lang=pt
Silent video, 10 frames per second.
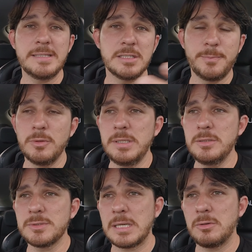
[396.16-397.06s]
Esses
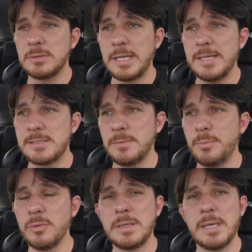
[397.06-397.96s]
pulinhos acontecem
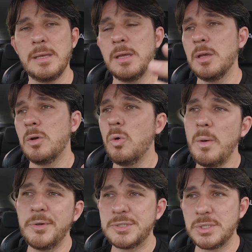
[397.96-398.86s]
porque o
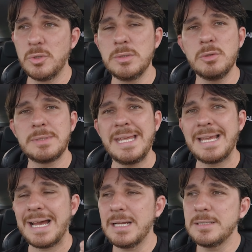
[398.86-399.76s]
amortecedor não tem
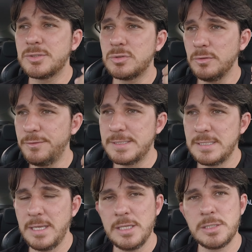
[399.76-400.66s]
carga
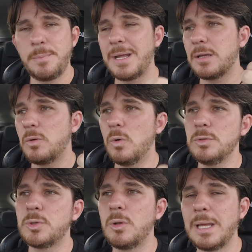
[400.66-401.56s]
suficiente para
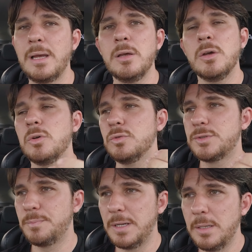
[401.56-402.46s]
controlar
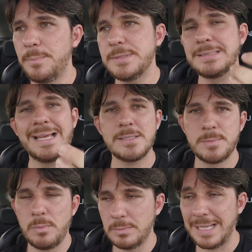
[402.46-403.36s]
os bumps das,
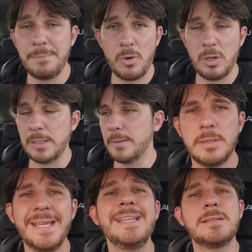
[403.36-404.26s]
da mola.
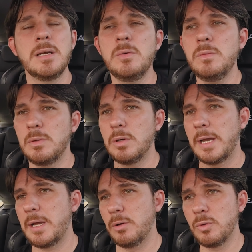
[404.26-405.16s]
Então,
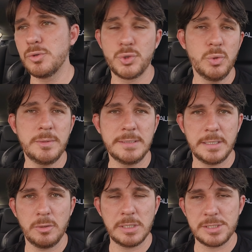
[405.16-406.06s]
a, o conjunto
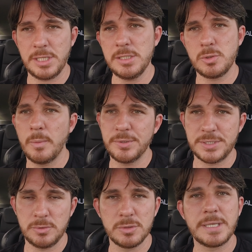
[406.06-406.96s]
anterior da gente, o
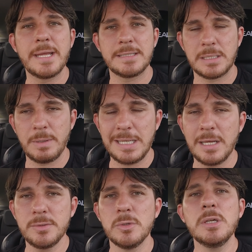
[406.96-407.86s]
amortecedor já era
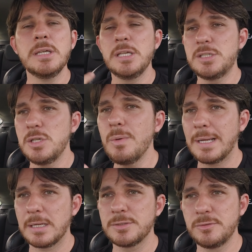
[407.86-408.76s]
trabalhado e tinha
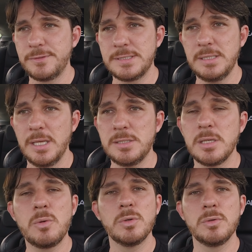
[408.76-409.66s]
uma carga
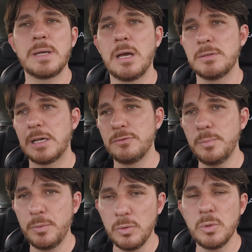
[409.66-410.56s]
suficiente e quando o carro dava
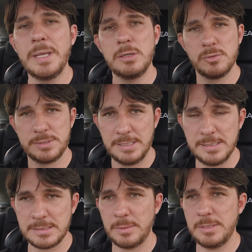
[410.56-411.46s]
o pulo, ele
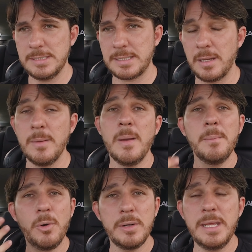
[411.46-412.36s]
conseguia estabilizar.
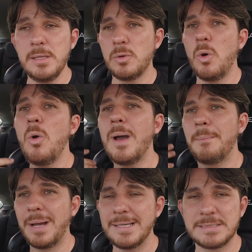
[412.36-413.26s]
Porém, com a
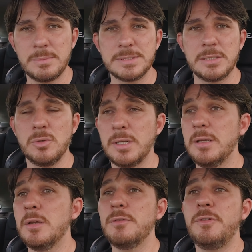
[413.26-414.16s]
barra estabilizadora,
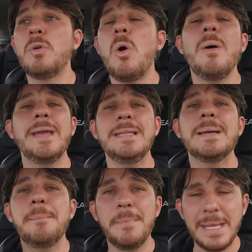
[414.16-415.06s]
ficou
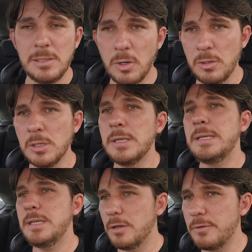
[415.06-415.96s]
ainda melhor
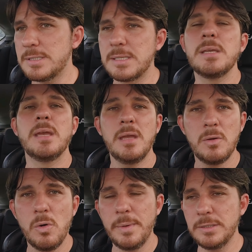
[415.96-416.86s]
e eu vou dizer,
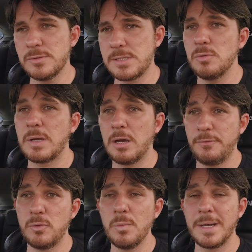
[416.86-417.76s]
recomendo sim, o carro
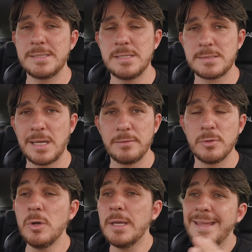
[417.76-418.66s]
ficou mais
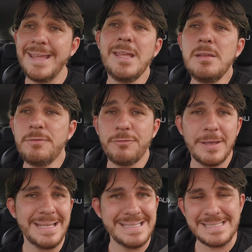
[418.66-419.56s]
estável.
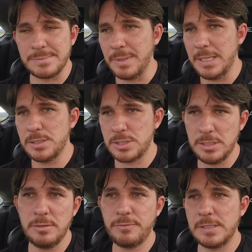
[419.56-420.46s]
Infelizmente,
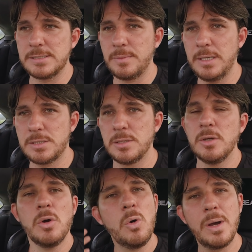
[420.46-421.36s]
infelizmente,
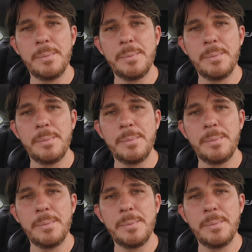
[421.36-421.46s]
o